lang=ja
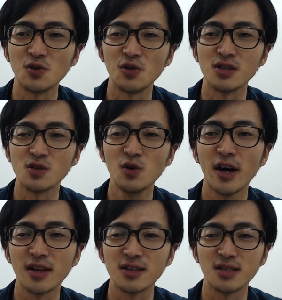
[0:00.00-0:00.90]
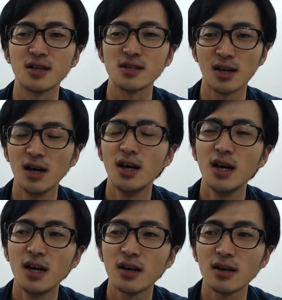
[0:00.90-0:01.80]
るってすごい腹立つじゃないですか。
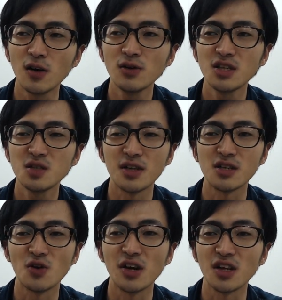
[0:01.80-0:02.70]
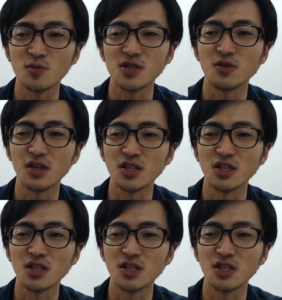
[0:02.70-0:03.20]
逆の立場ってすごい腹立ちますよね。